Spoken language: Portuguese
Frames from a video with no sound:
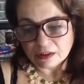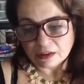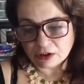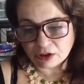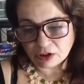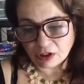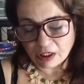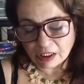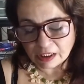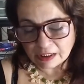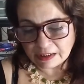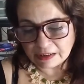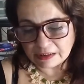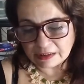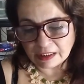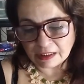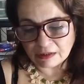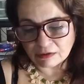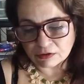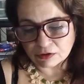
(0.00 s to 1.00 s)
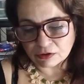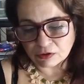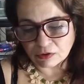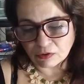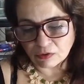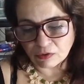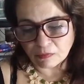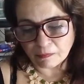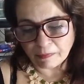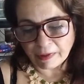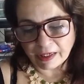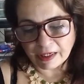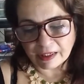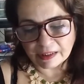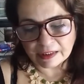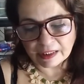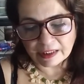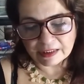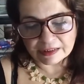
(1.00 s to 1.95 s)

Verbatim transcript: de Olinda, eu estou pegando